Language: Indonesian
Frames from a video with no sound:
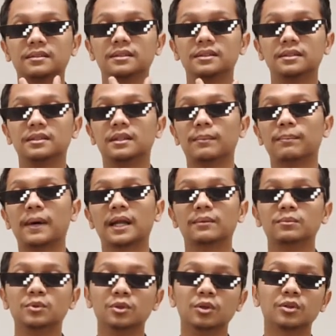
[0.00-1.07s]
di
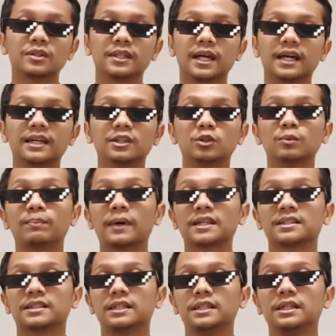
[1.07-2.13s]
depan mulutnya itu
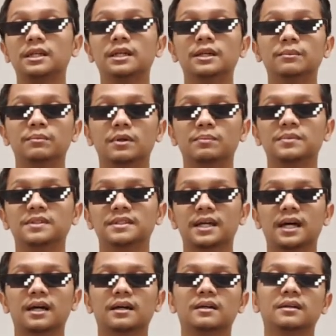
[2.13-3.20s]
pasti berbisa